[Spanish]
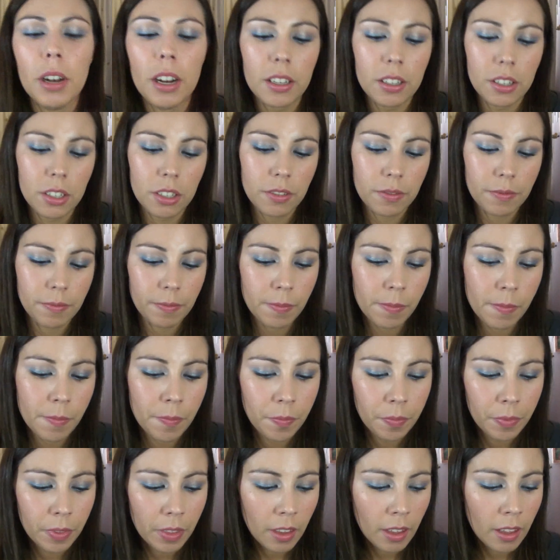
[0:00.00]
Blush.
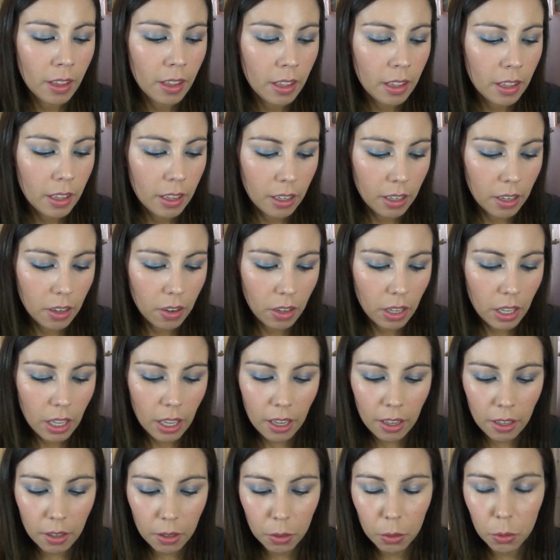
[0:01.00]
Creo
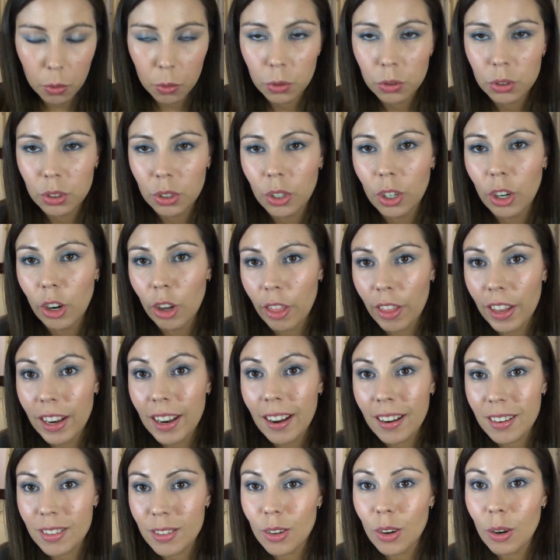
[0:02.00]
que junto con los de
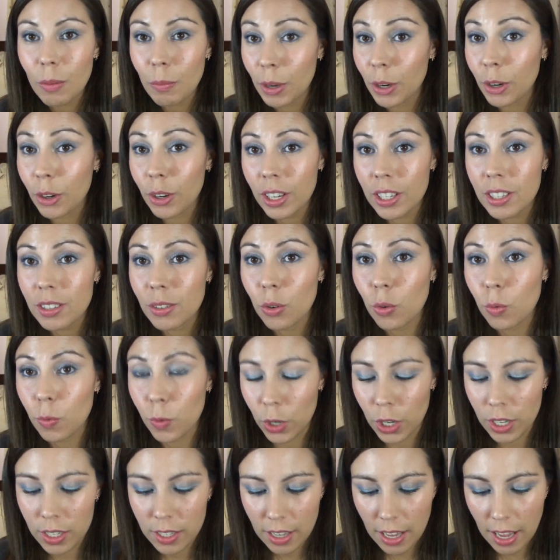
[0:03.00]
NARS son los mejores
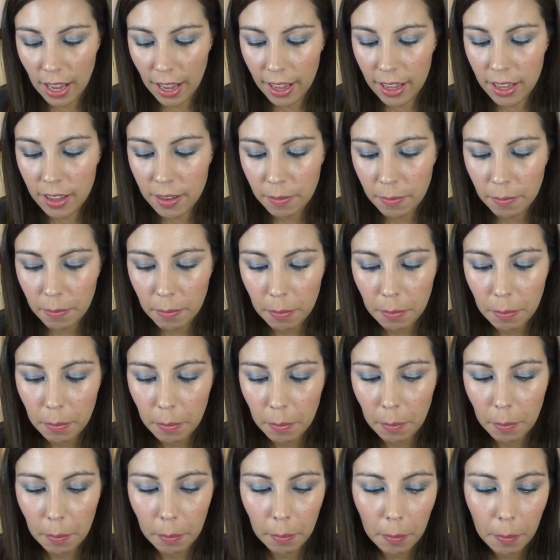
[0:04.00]
rubores que hay.
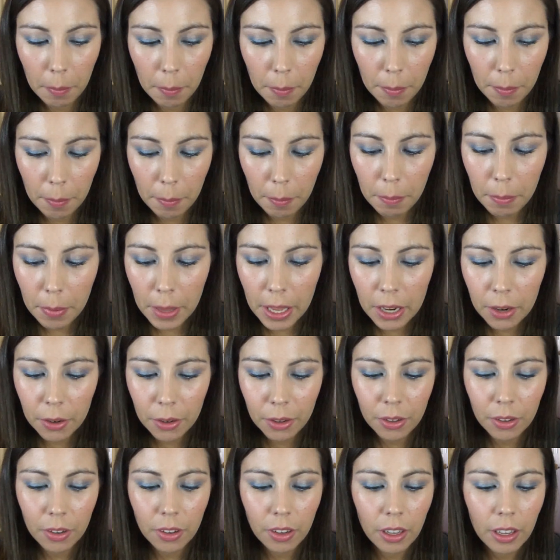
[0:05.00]

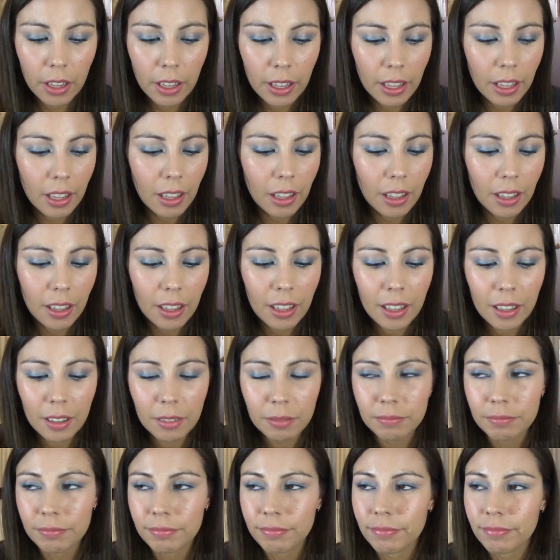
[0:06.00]
Pero, eh,
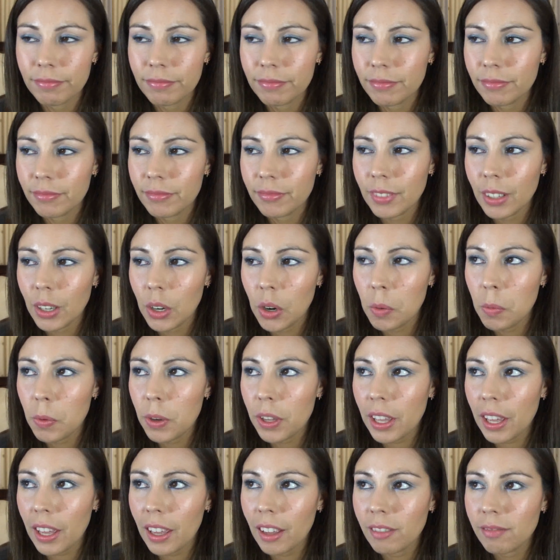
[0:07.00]
como
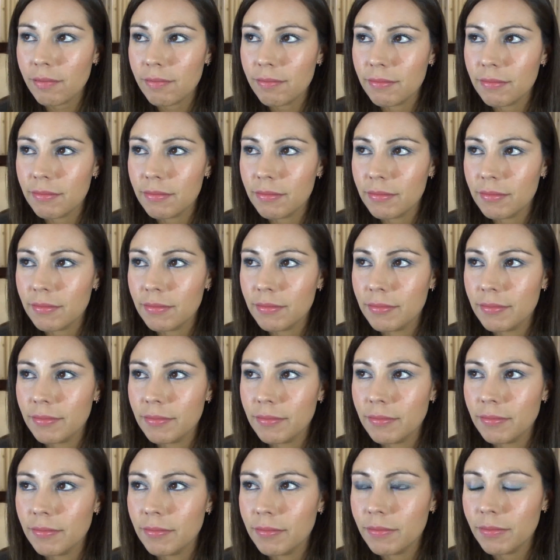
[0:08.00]
que,
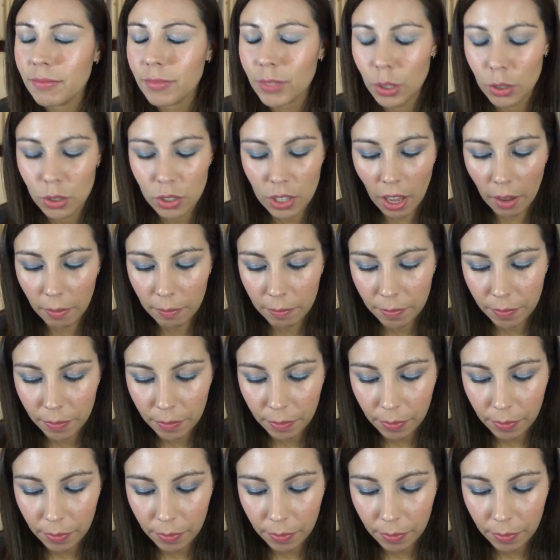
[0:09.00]
no sé,